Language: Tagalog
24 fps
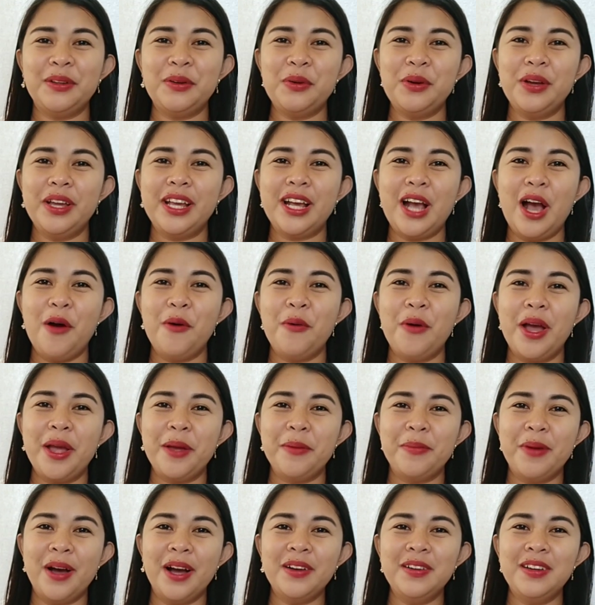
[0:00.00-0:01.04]
At kung ikaw
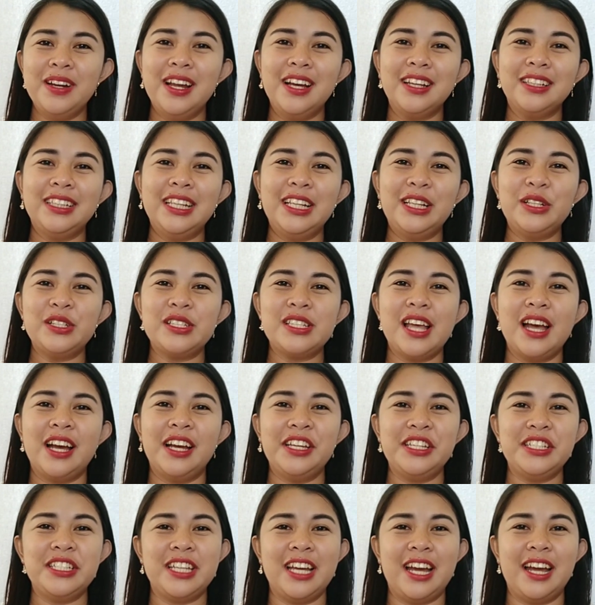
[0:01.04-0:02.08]
ay bago lang dito sa
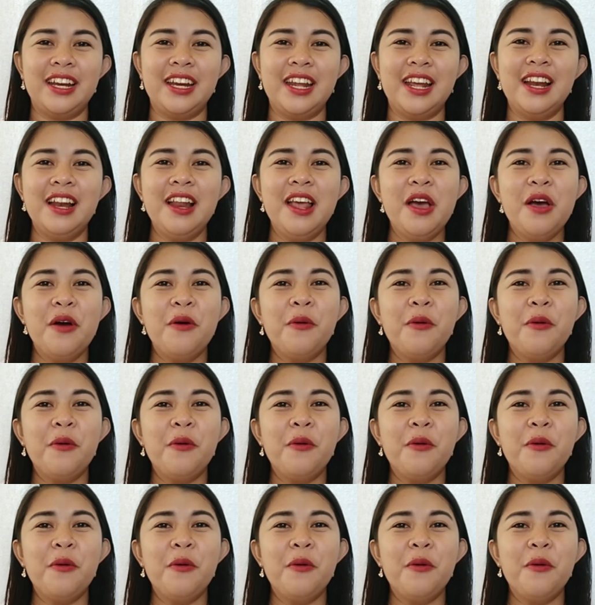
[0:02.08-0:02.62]
aking channel,